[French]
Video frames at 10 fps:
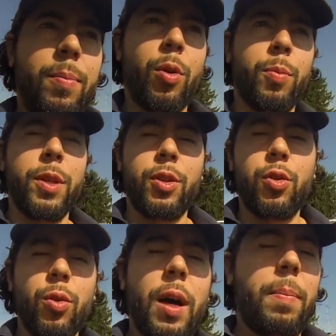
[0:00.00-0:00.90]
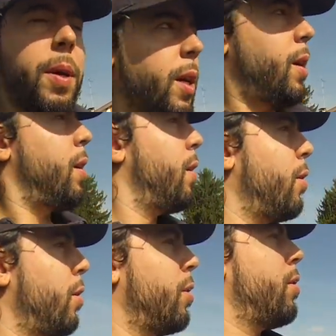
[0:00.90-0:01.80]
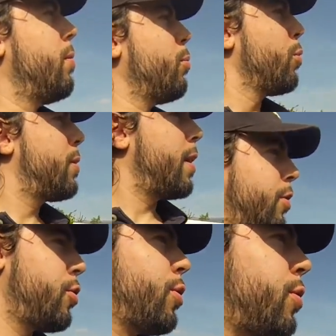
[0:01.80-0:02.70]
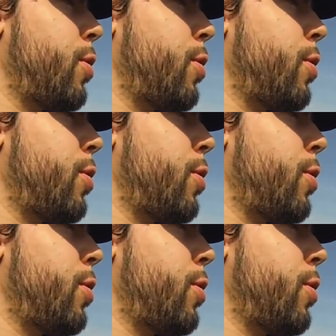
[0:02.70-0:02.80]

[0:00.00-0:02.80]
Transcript: premier jour après le montage de ce